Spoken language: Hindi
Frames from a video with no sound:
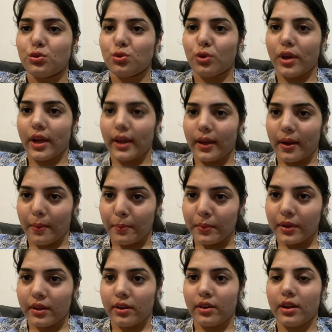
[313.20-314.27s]
जो है
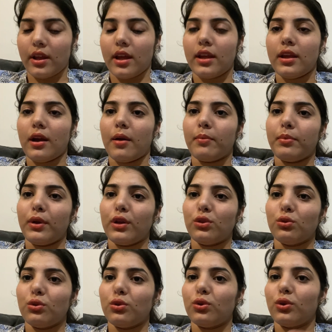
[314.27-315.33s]
कम कर रहे हैं यहाँ पे
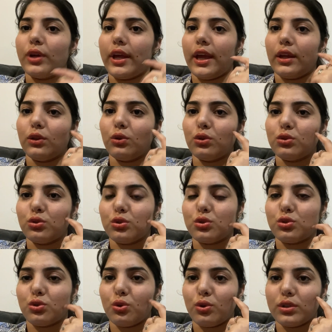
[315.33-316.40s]
तो एक तो जो
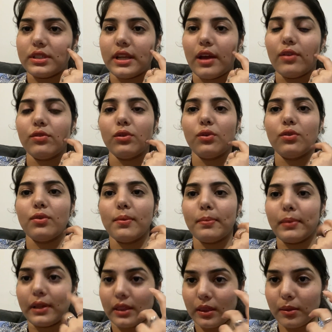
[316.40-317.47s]
स्टोर्स है वो
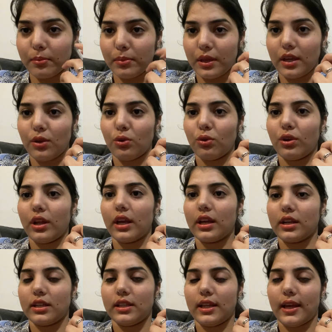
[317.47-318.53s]
बंद भी उन्होंने
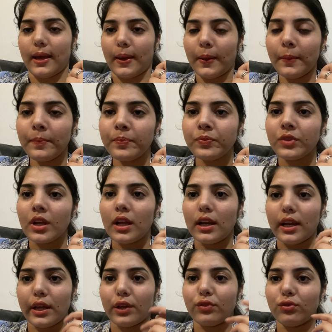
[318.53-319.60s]
कर दिए हैं
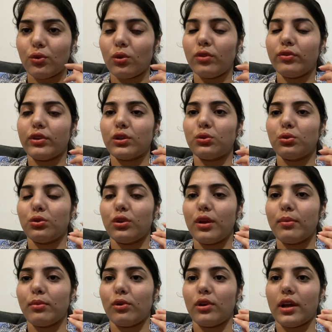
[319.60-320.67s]
लाइक वूलवर्थ
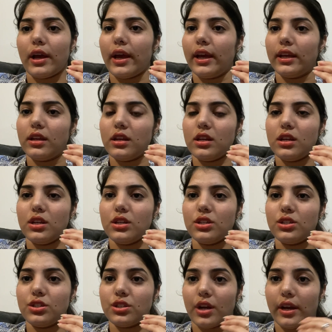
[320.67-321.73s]
उन्होंने बोला है कि
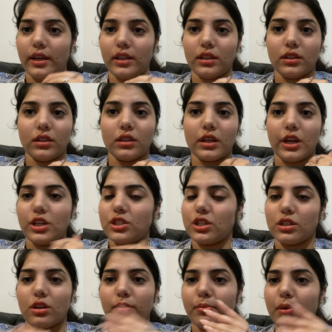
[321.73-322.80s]
शायद कई
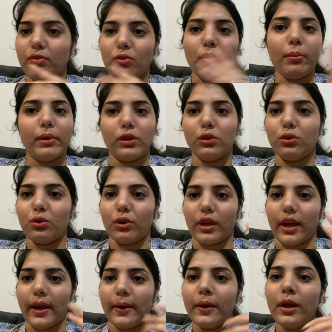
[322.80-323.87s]
जगह पे वो बंद हो
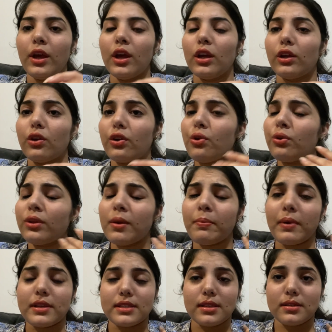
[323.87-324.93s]
गया है क्योंकि उनके
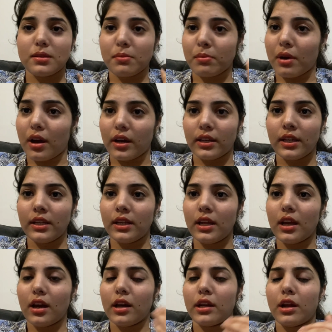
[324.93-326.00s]
पास सामान ही
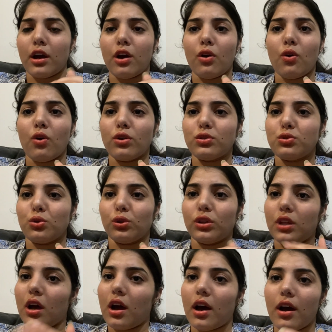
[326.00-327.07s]
नहीं आ रहा और जो
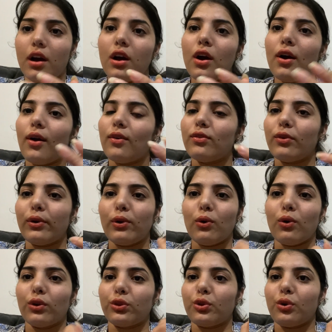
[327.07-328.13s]
था वो
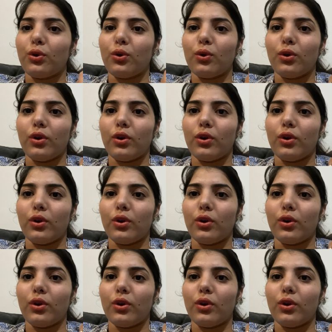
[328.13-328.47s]
लोग तो